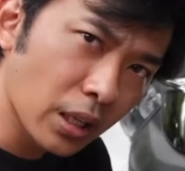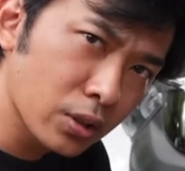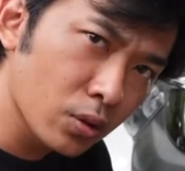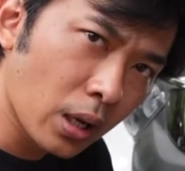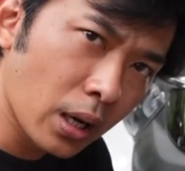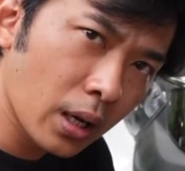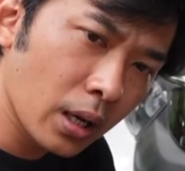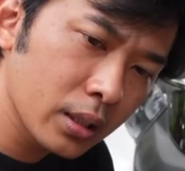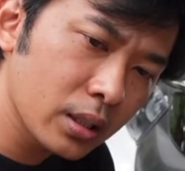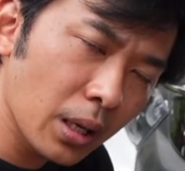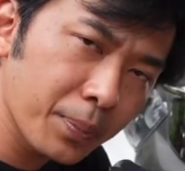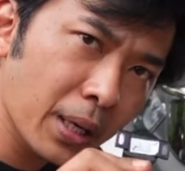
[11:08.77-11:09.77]
sudah
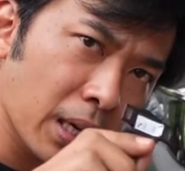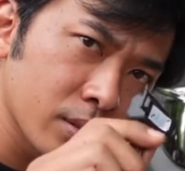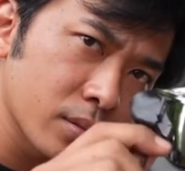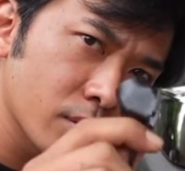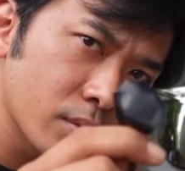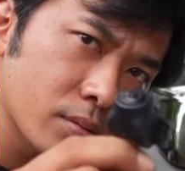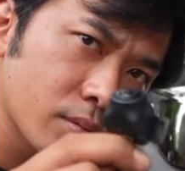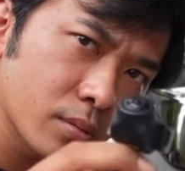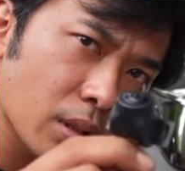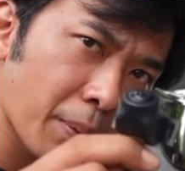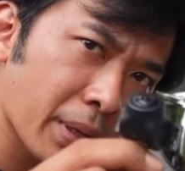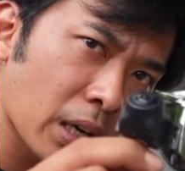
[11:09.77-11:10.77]
siapkan
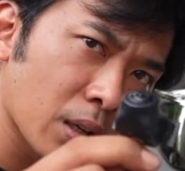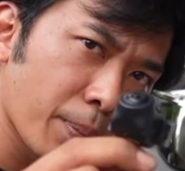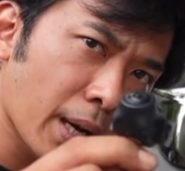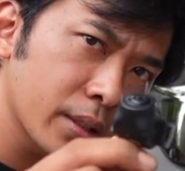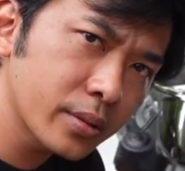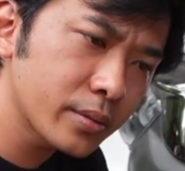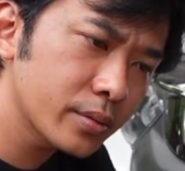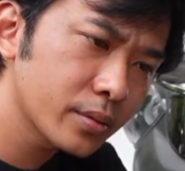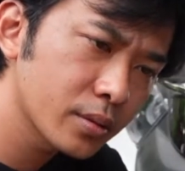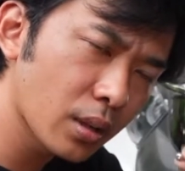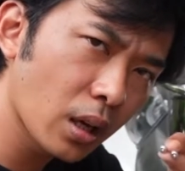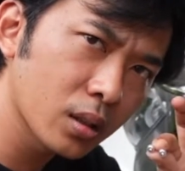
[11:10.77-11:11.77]
kamera depan
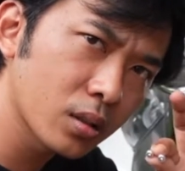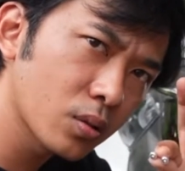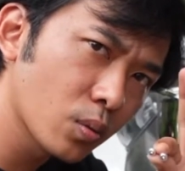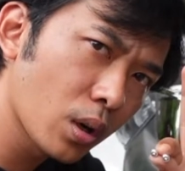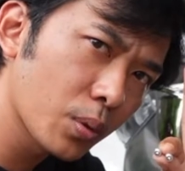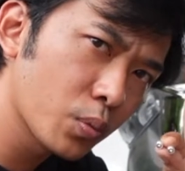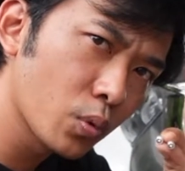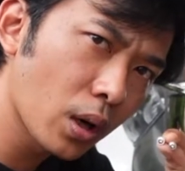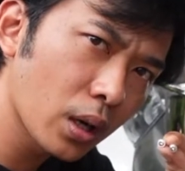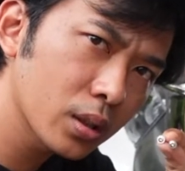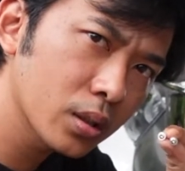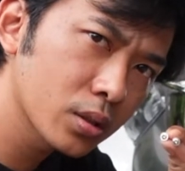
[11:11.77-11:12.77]
dan dua
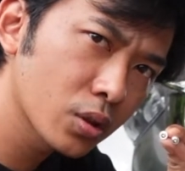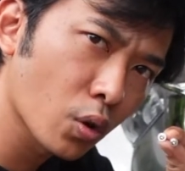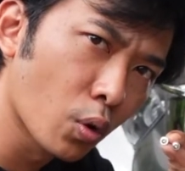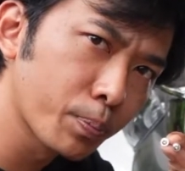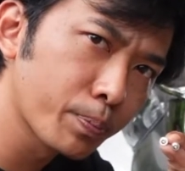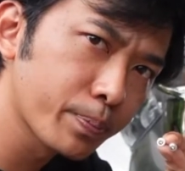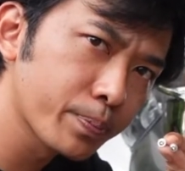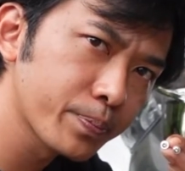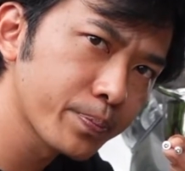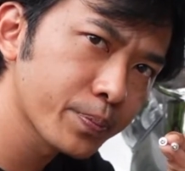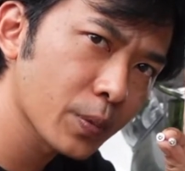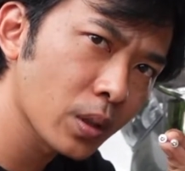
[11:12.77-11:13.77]
buah skrup
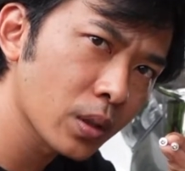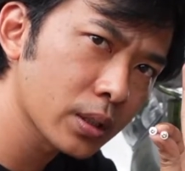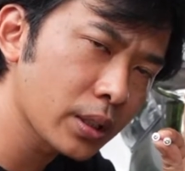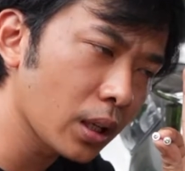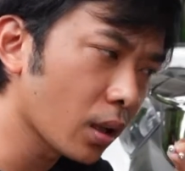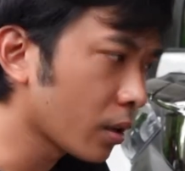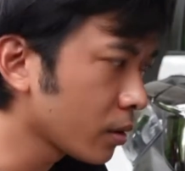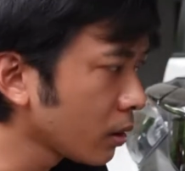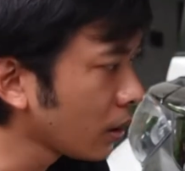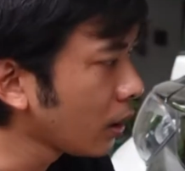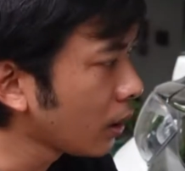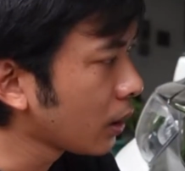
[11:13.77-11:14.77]
kecil
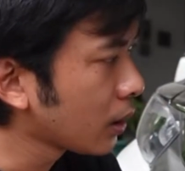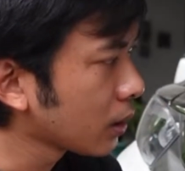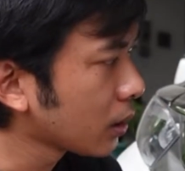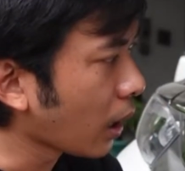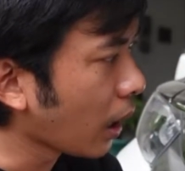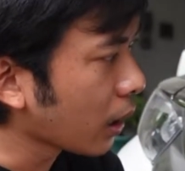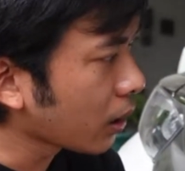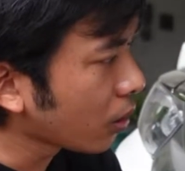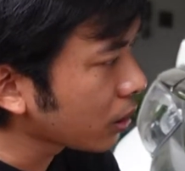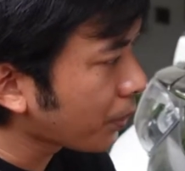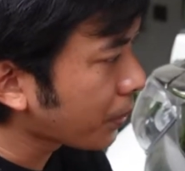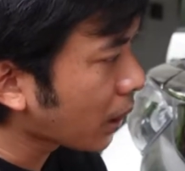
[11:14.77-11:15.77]
nah kalau
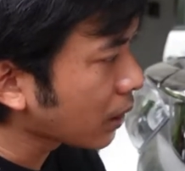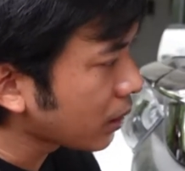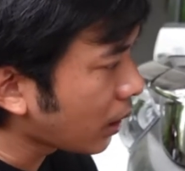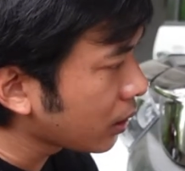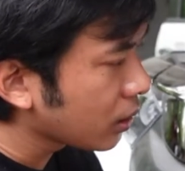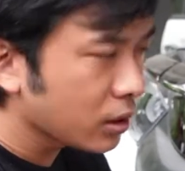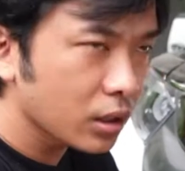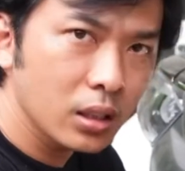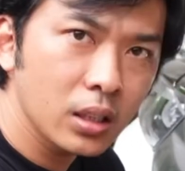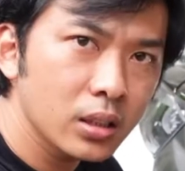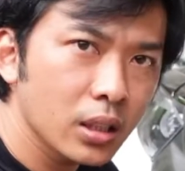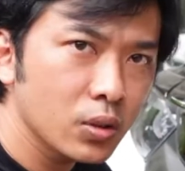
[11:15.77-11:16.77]
kita perhatikan di sini
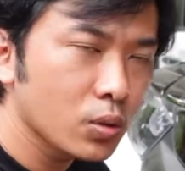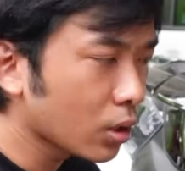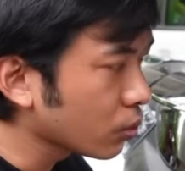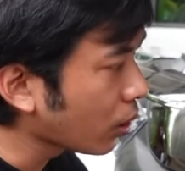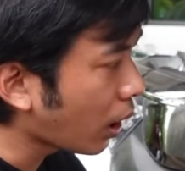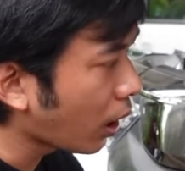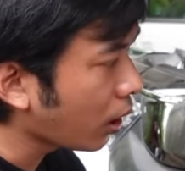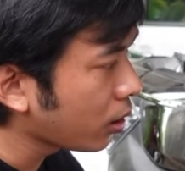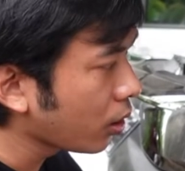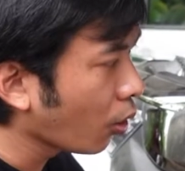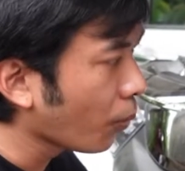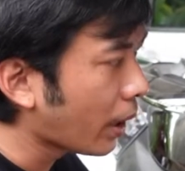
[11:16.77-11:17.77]
saya juga sudah
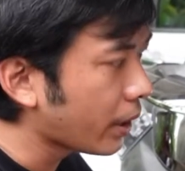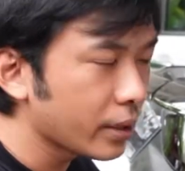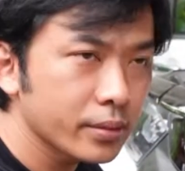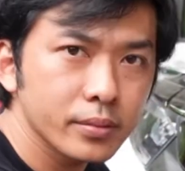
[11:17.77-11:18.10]
lubangi